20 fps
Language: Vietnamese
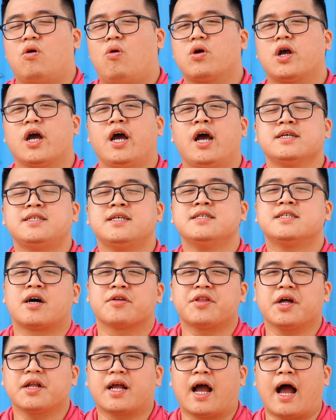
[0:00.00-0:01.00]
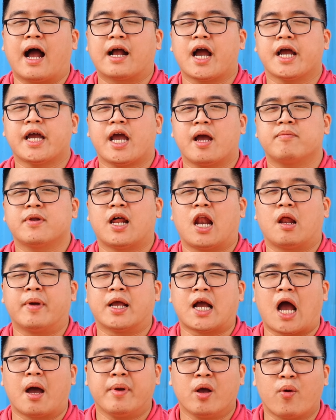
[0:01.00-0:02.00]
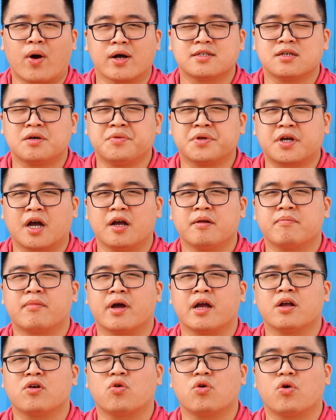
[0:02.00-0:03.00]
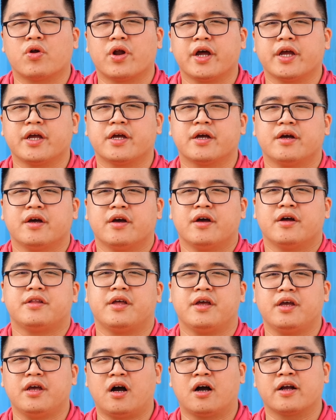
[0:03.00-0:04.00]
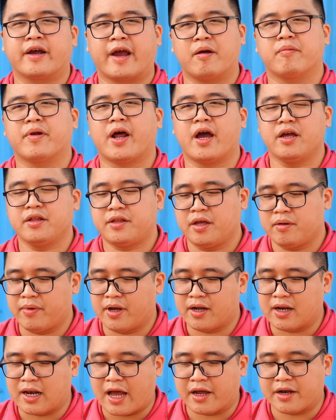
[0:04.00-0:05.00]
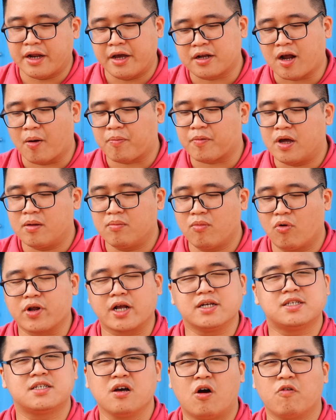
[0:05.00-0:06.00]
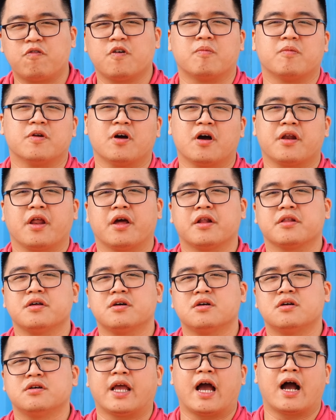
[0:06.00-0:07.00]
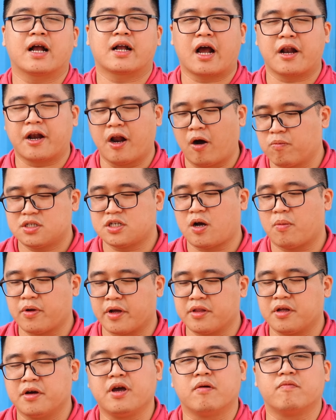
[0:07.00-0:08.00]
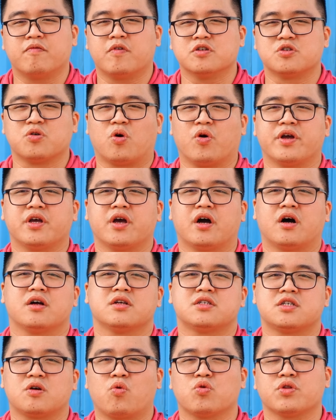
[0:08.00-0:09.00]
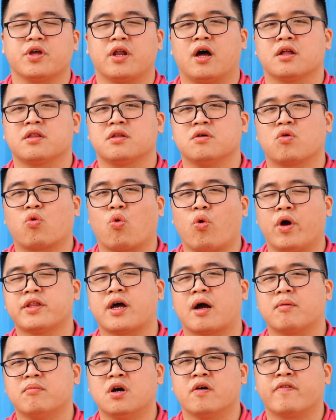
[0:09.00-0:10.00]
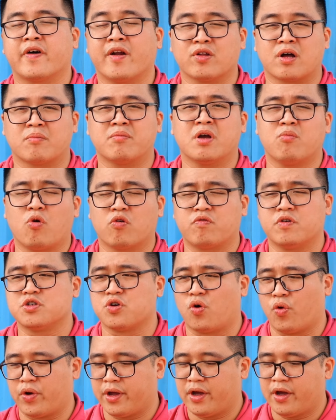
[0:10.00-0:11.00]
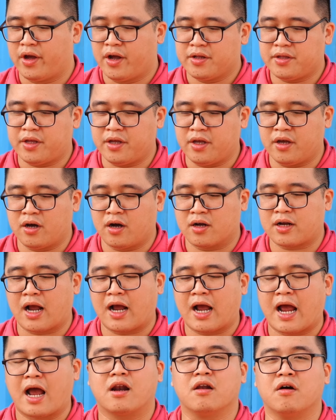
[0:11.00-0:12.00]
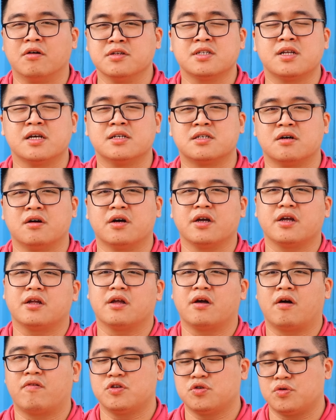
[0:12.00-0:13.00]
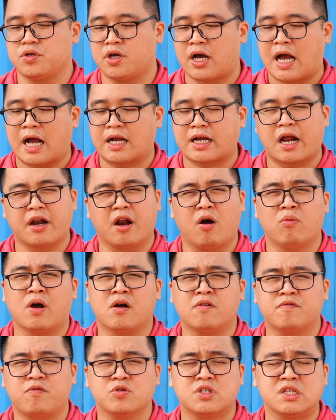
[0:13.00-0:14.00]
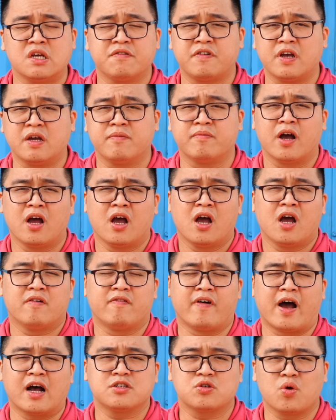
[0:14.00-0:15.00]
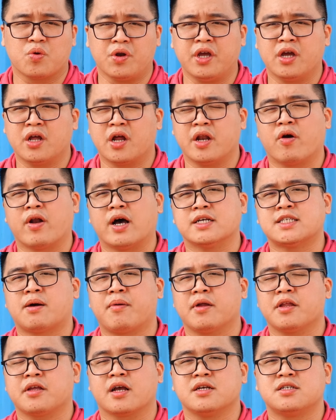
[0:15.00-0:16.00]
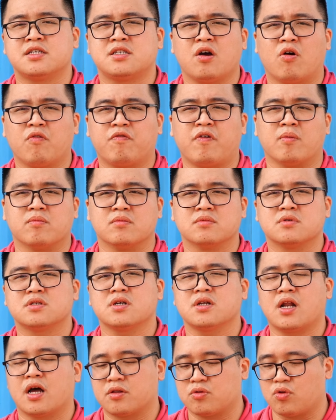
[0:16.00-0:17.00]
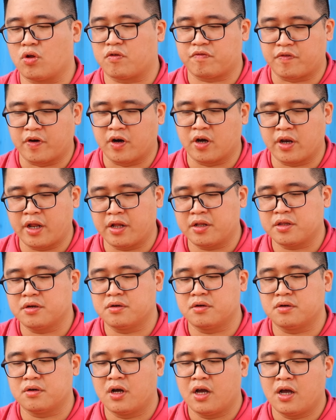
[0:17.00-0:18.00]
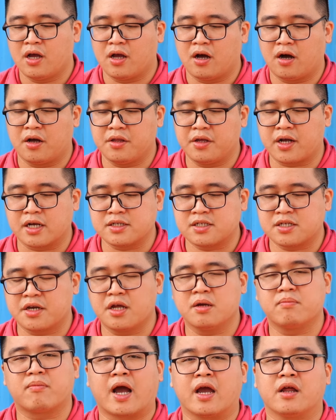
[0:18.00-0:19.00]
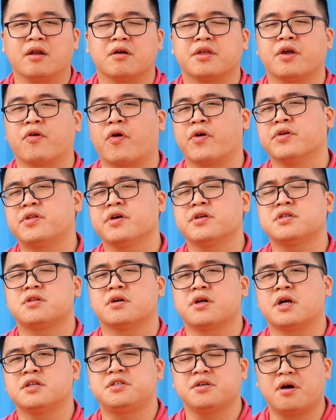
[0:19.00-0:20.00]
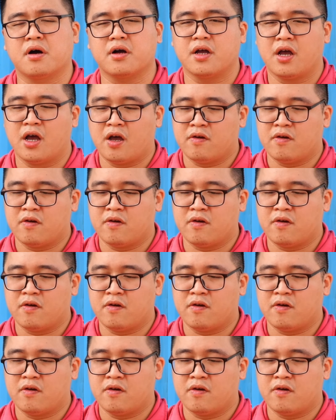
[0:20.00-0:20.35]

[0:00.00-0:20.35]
Ok, xin chào tất cả các anh em, lại là mình An Minh Hoàng Sơn ở kênh Máy Anh Cô Nội đây. Thì ngày hôm nay thì mình lại đề cập đến một cái siêu phẩm nữa đến từ nhà Canon. Trong cái thời điểm vừa rồi, trong cụ thể là từ cuối tháng 10 và đầu tháng 11 vừa rồi, thì các hãng lớn trên thế giới, ví dụ như hãng Canon, hãng Fujifilm và hãng Sony đều đã ra mắt những cái siêu phẩm rất là tuyệt vời đến từ những cái series máy được nhiều người yêu thích thời gian trước.